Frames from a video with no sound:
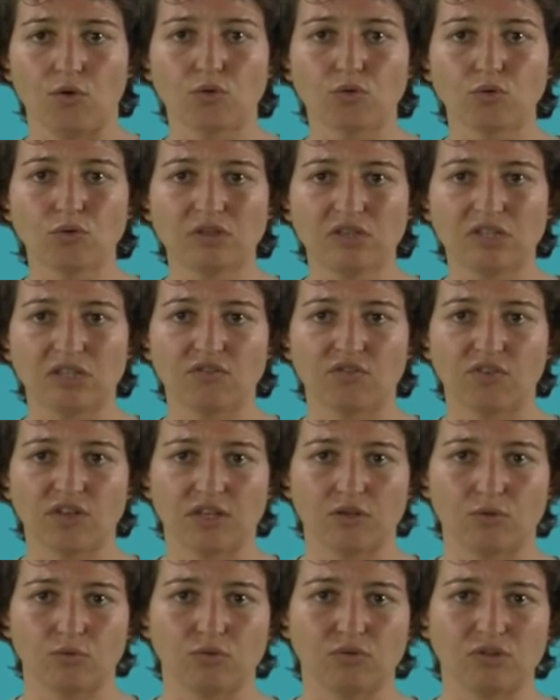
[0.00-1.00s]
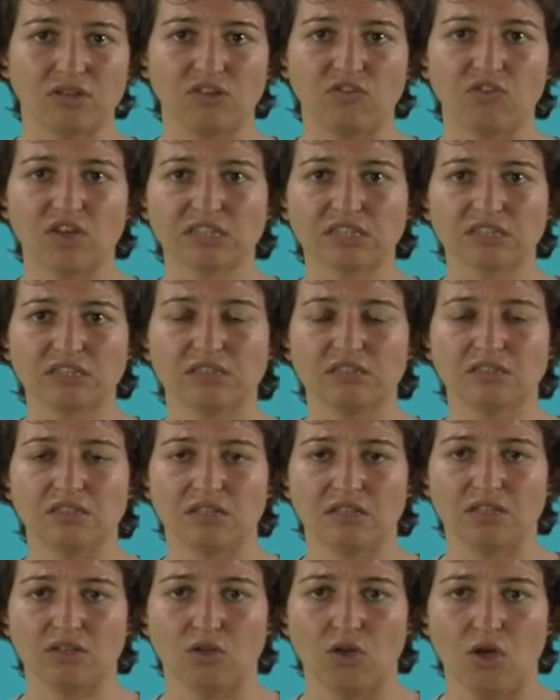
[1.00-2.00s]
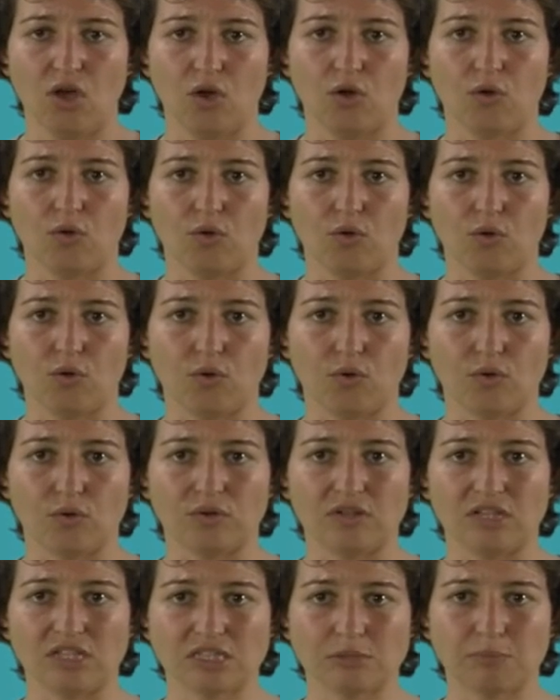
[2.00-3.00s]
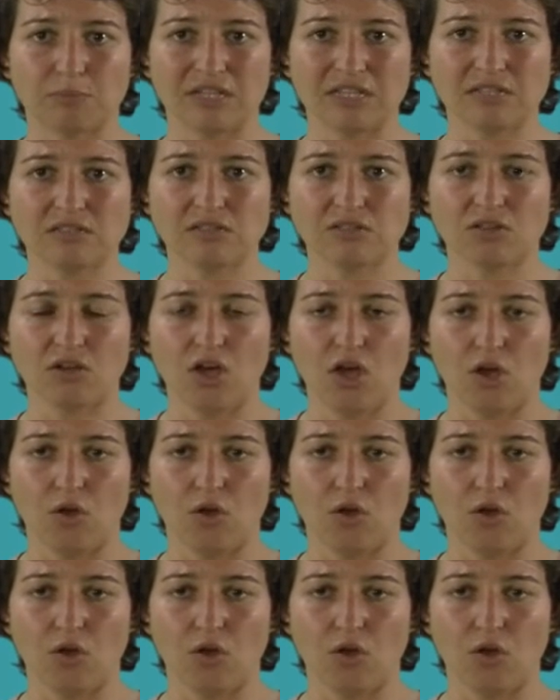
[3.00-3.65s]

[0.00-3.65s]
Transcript: cultiver une diversité d'espèces